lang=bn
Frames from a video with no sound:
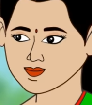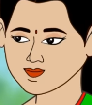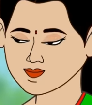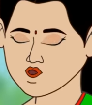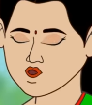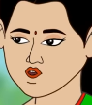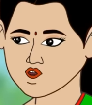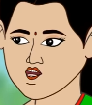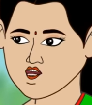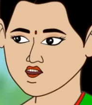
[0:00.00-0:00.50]

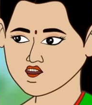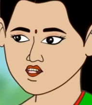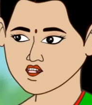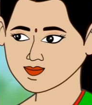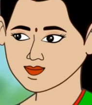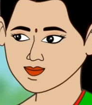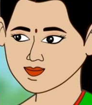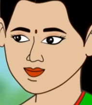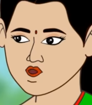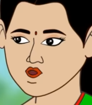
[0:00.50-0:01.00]
বুড়িমা
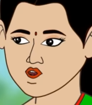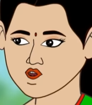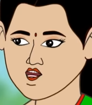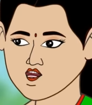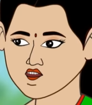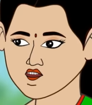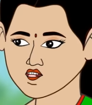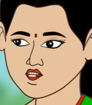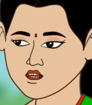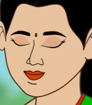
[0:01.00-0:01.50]

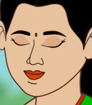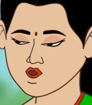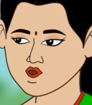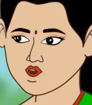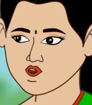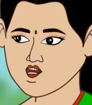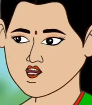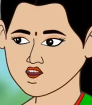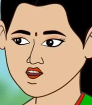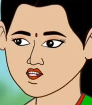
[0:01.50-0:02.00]
তোমার কাছে যে
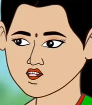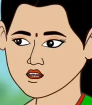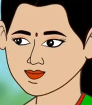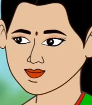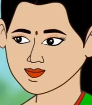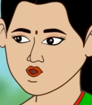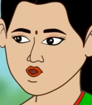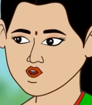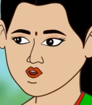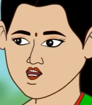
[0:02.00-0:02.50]
আমরা
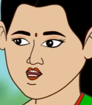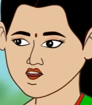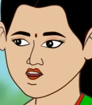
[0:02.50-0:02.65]
ঋণী হয়ে